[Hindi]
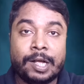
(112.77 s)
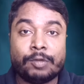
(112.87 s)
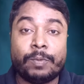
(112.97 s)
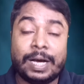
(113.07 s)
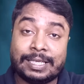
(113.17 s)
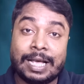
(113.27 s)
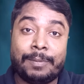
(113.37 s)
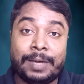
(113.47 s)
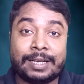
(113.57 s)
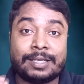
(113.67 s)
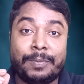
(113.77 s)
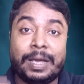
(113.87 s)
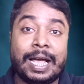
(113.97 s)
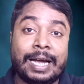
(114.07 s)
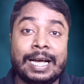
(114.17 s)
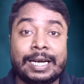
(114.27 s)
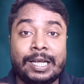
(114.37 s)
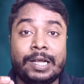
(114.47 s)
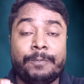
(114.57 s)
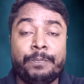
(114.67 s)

तो भाई साहब एक समय आएगा कि